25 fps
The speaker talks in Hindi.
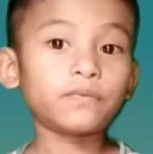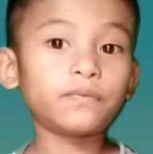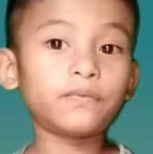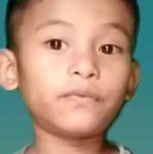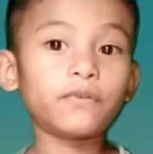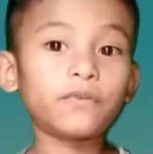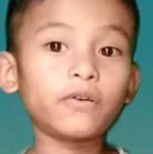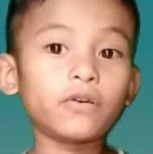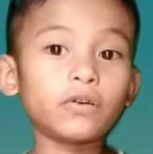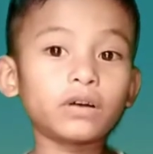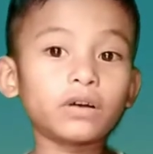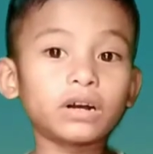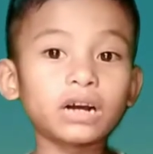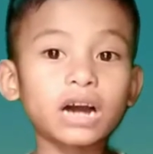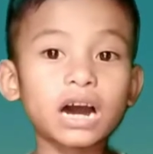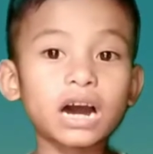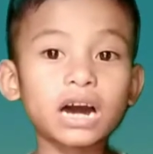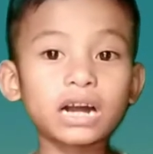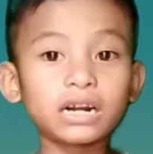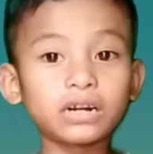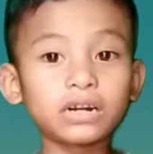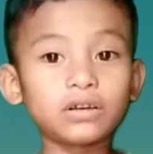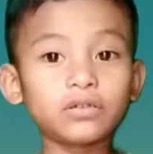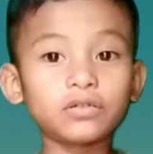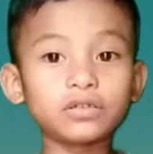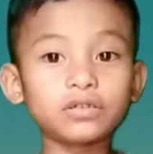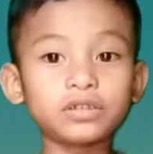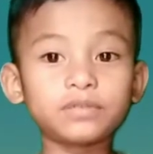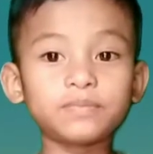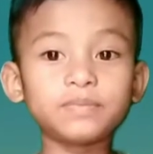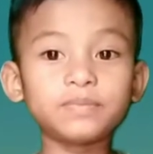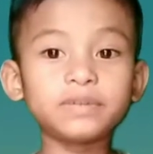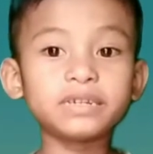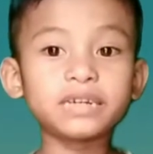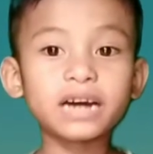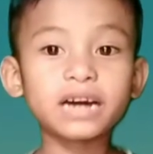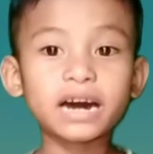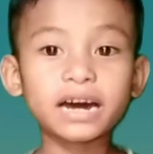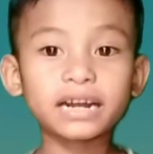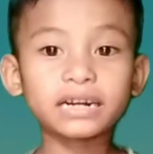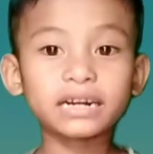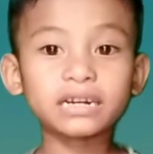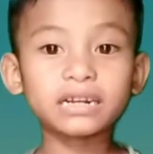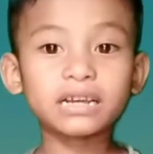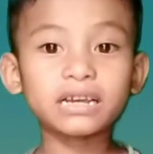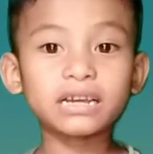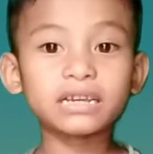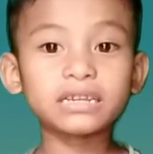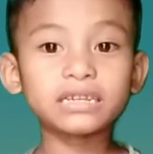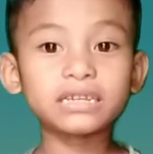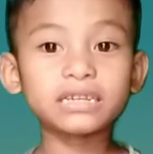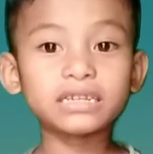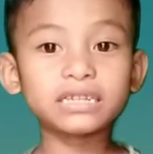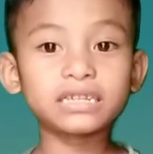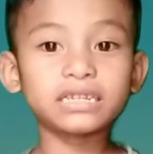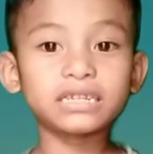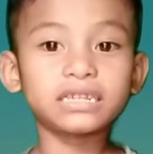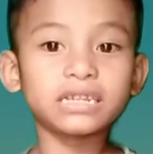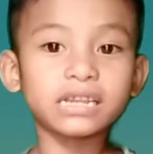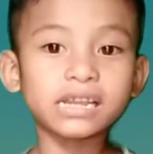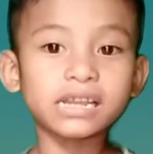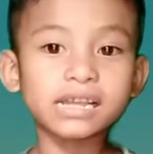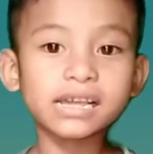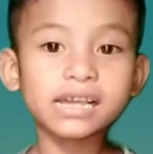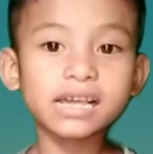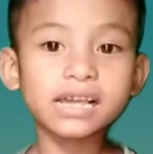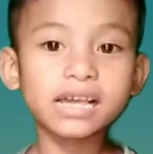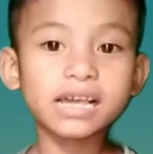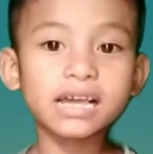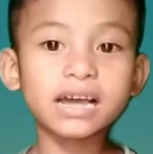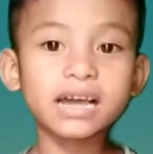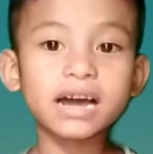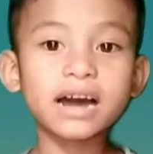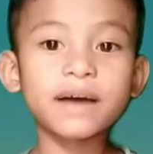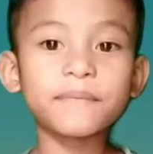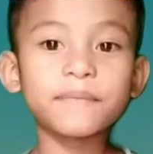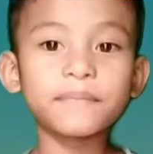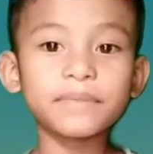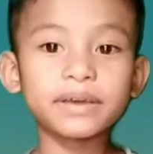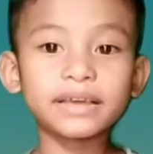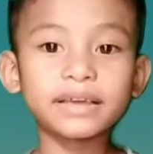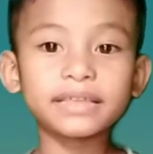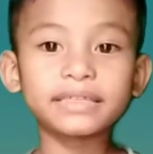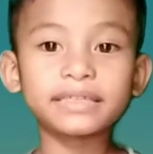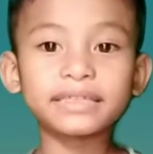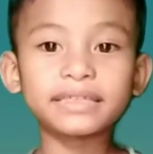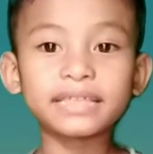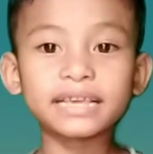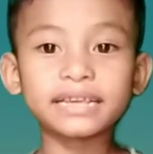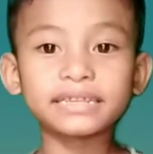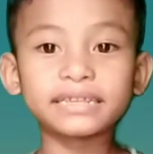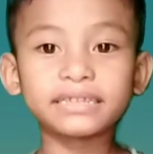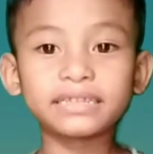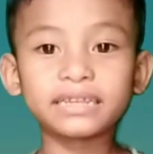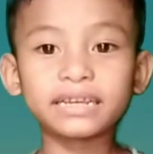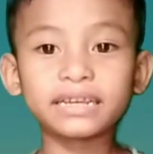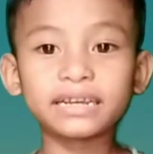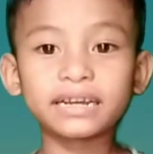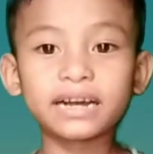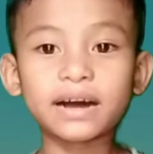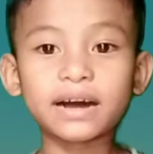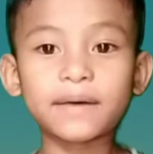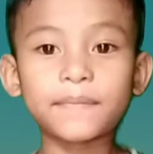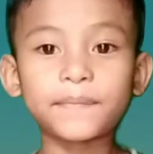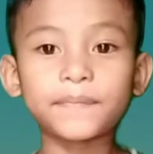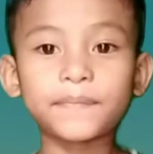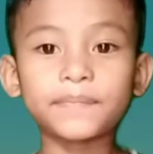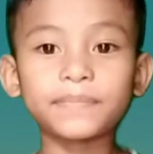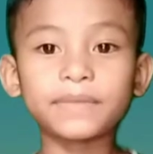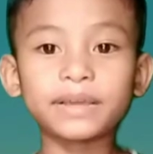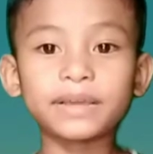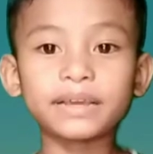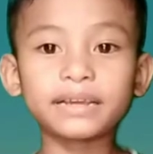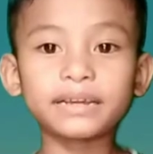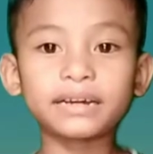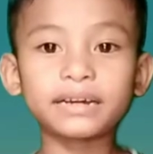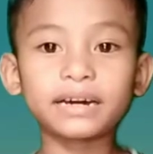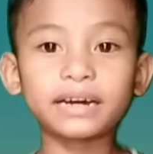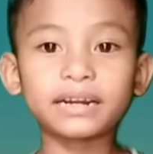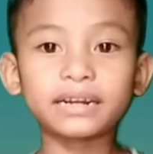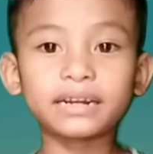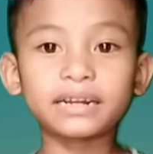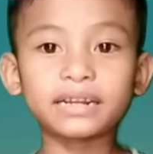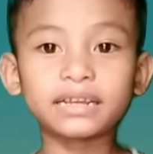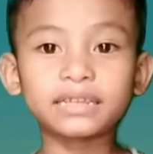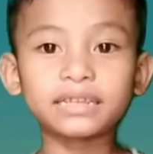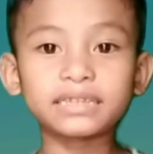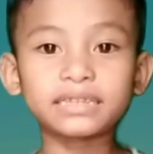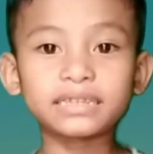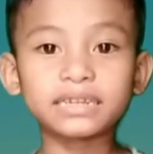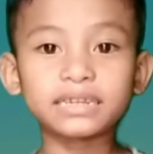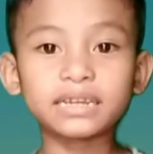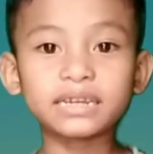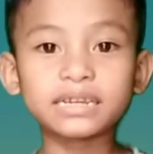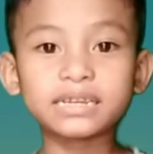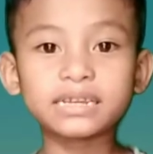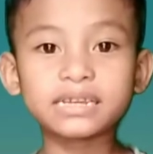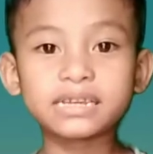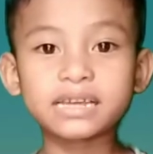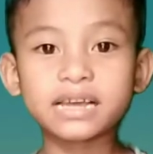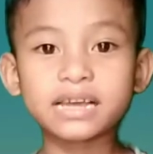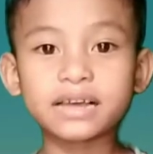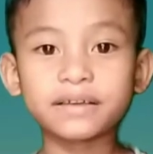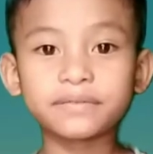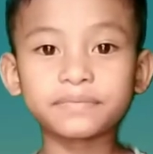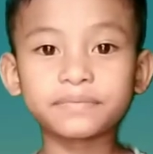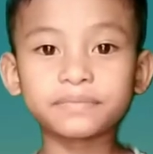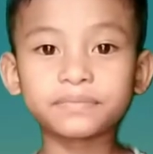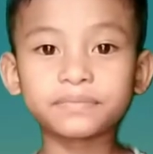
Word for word: वो खरगोश भी हार गई इसलिए हमें तेज से काम नहीं करना चाहिए